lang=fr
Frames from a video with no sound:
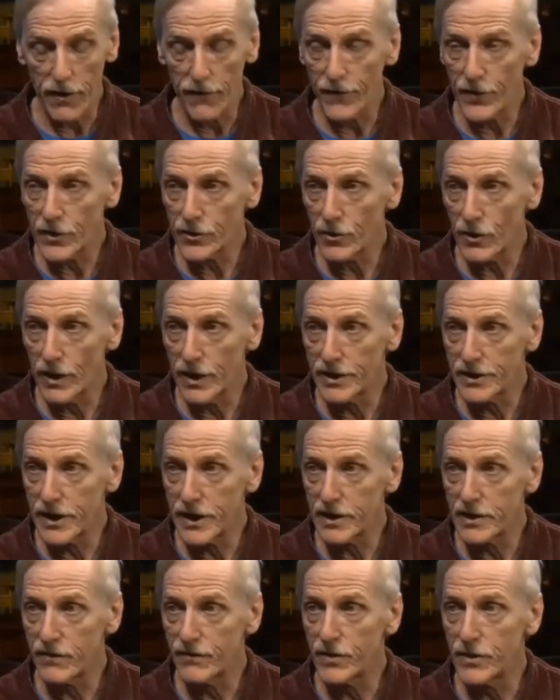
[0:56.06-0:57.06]
effet sur les
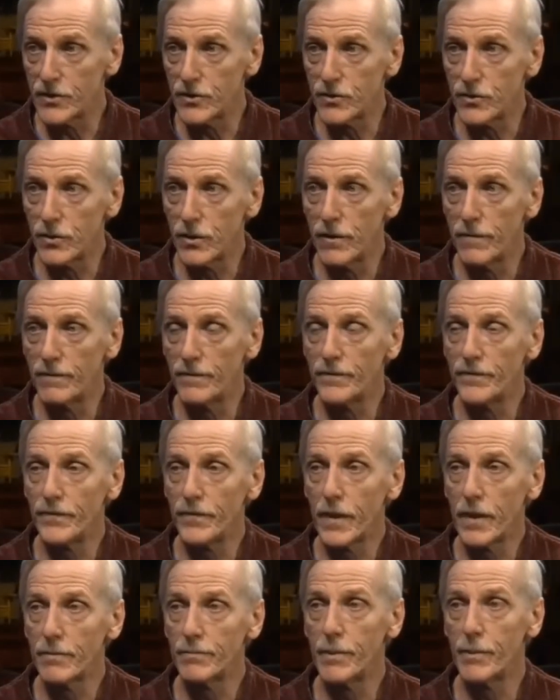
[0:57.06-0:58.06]
individus.
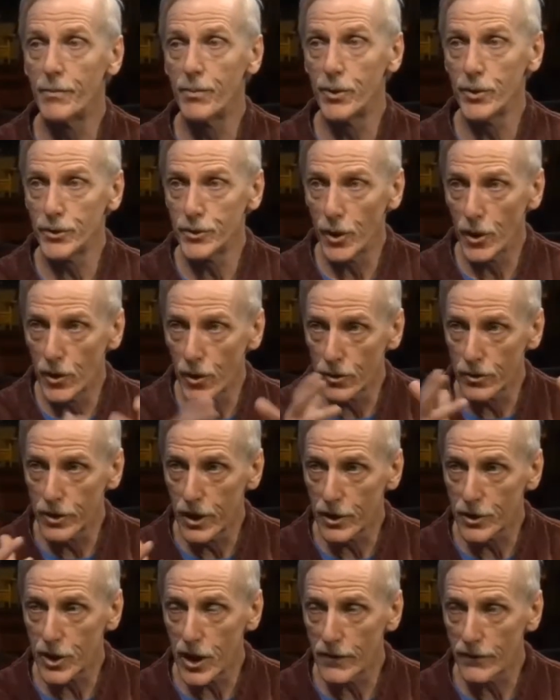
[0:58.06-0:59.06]
plus de,
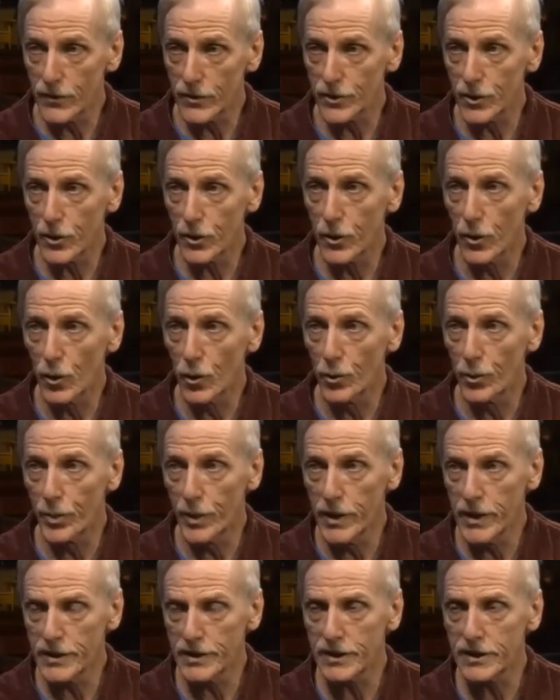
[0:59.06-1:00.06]
de gens vont se
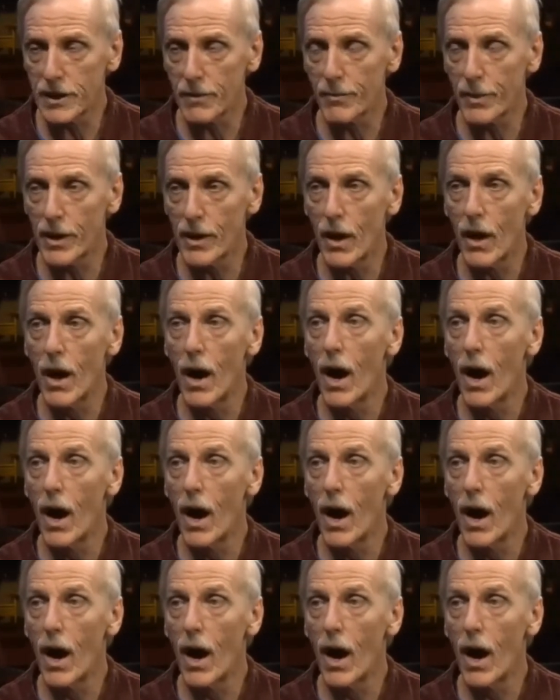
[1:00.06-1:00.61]
regrouper, ça s'appelle